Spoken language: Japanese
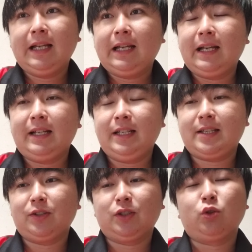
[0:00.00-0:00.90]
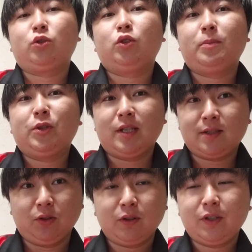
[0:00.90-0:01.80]
えー、2-0でとどめを刺
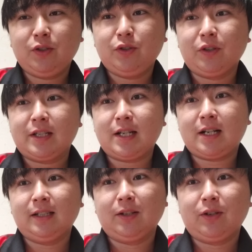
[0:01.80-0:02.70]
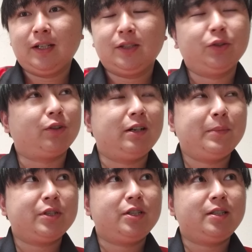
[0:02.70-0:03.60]
すというようなサッカーなのかなと横
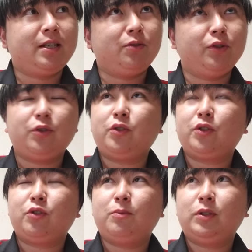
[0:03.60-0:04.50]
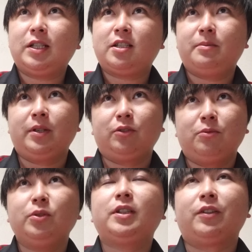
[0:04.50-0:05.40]
浜市戦をよくよく思い出してみると
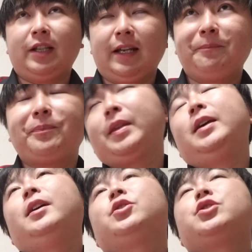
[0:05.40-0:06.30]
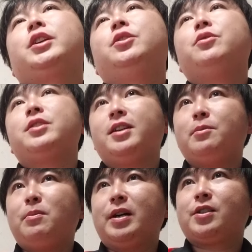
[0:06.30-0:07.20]
思ったので、そして昨日の試合
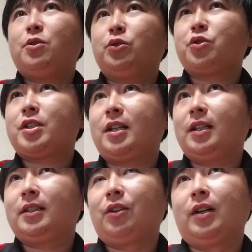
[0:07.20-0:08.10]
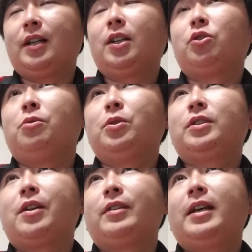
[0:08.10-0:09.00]
もまあそういうことをしたかったのかなと思っ
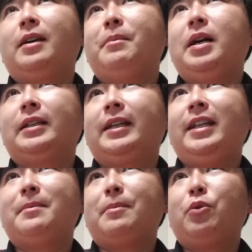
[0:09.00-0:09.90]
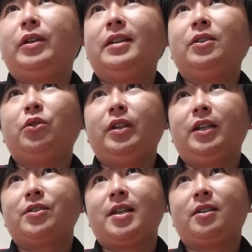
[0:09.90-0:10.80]
たので、まあできればもう1点取りに
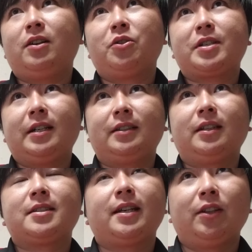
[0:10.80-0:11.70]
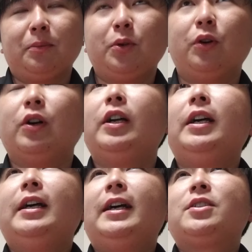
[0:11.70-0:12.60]
行く策が欲しかったですけれども、
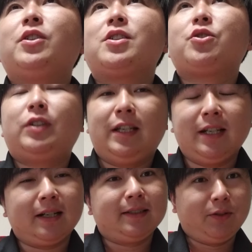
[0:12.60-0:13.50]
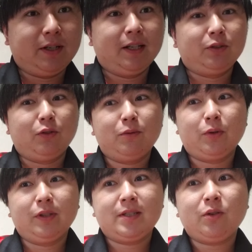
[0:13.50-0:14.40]
えそれがちょっとできなかったのかなと思う
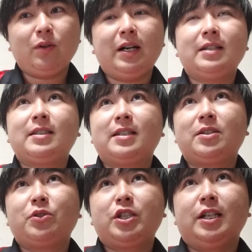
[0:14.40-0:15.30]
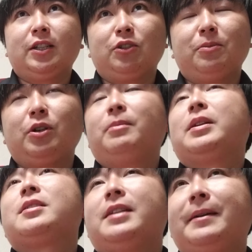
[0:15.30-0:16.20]
ので、そこは反省してほしいなと思いま
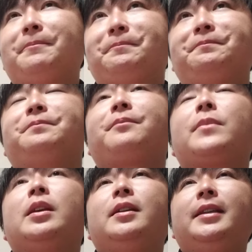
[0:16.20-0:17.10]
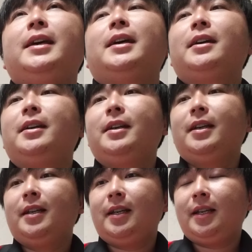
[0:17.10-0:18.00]
すね。うん。で、
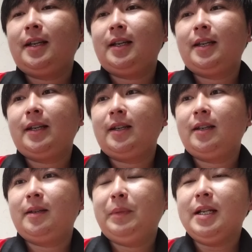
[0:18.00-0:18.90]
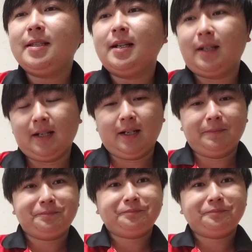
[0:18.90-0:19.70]
えー、皆さんが、